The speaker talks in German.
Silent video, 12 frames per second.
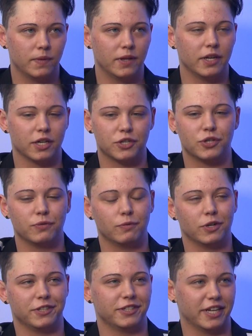Die erste
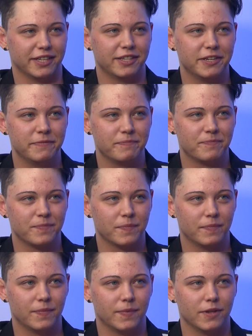war die Tante,
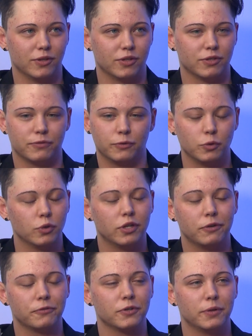okay. die hat das voll gut
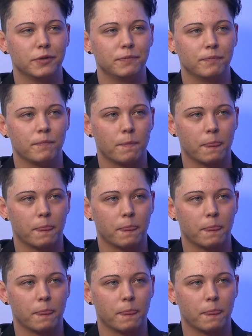aufgenommen.